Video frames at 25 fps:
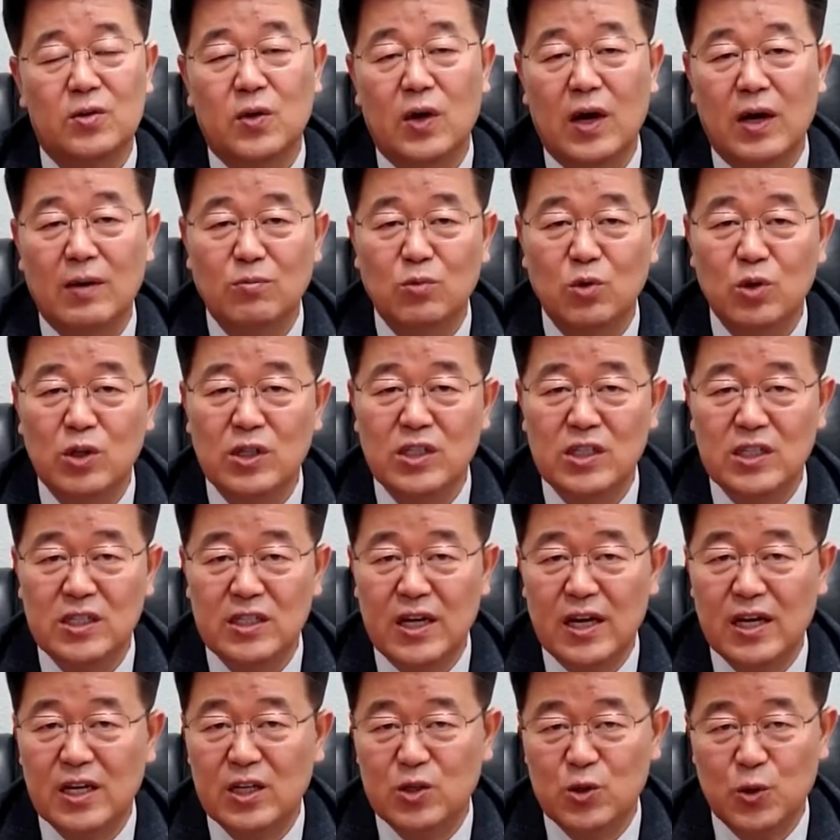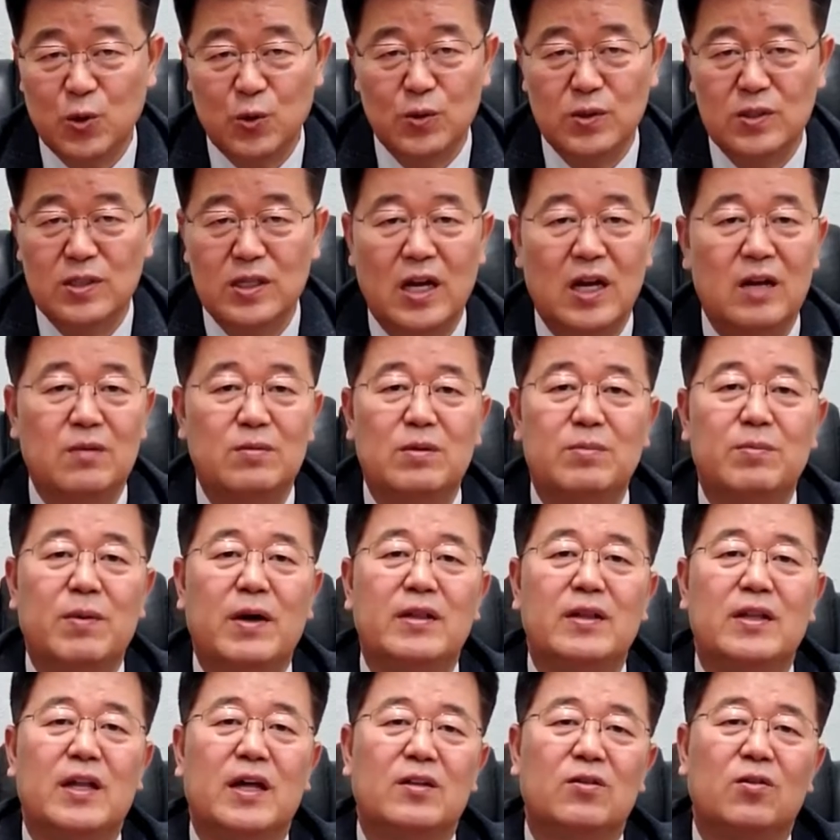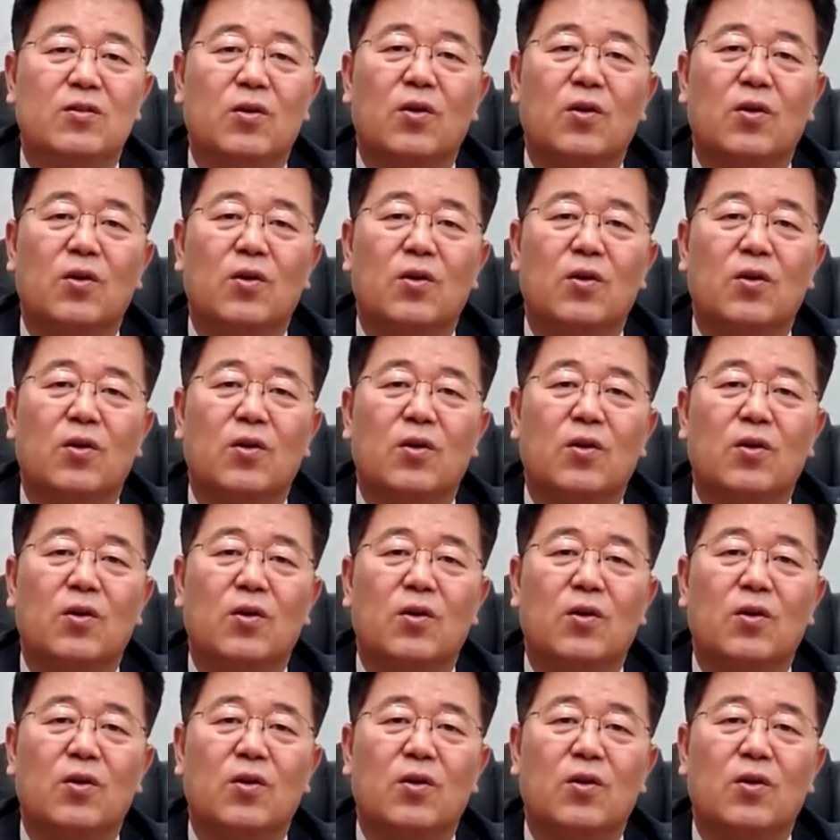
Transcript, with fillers: 또 아무리 신앙이 좋은 사람이 만나도